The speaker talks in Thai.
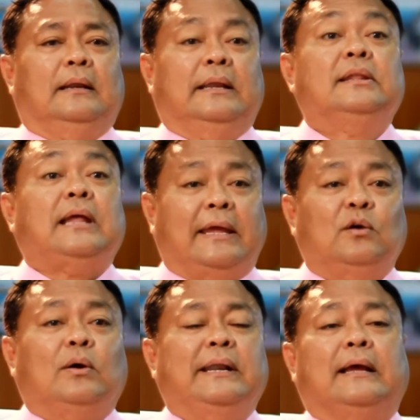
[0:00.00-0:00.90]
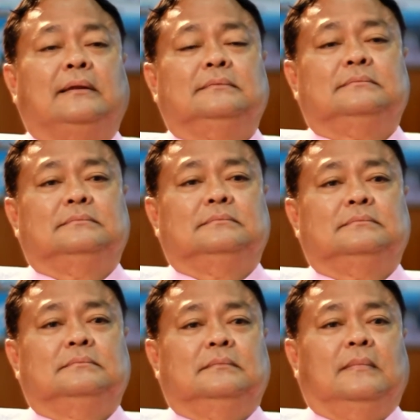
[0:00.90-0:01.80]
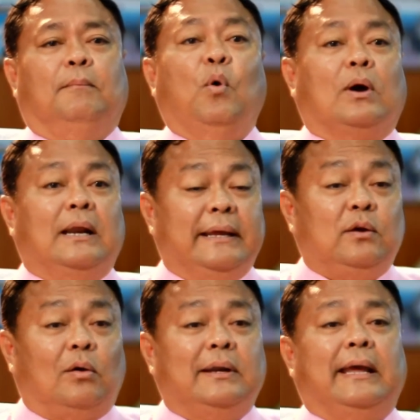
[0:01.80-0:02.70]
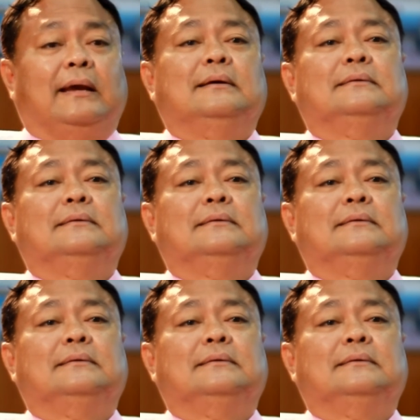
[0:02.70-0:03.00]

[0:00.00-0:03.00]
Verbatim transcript: นิสัยของเด็ก บุคลิกของเด็ก